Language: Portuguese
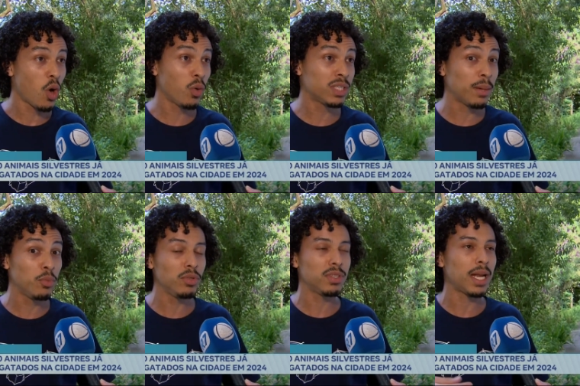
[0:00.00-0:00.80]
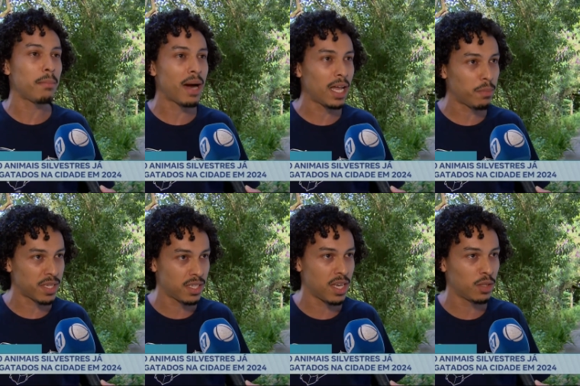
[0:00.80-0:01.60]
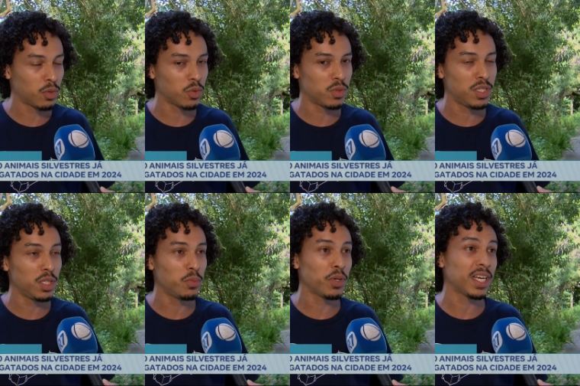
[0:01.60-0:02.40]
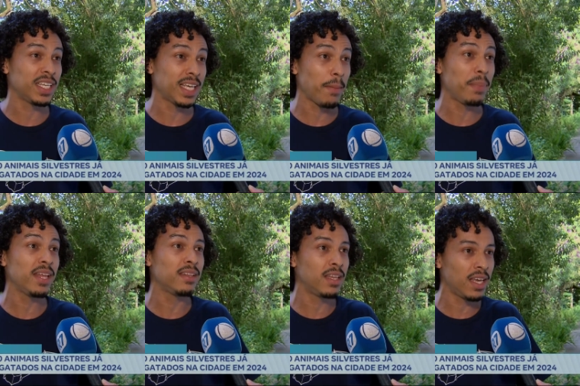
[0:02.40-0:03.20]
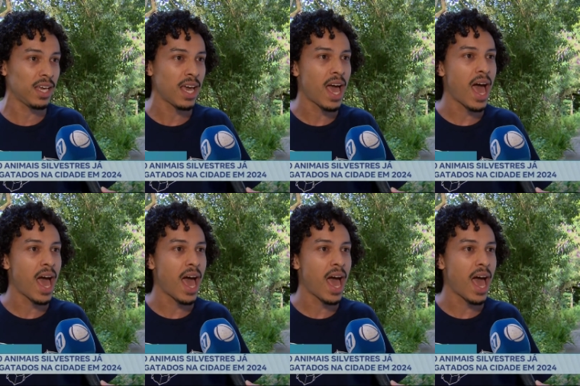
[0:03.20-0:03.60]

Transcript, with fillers: ou que dá muito trabalho para ser reintroduzido porque tem que aprender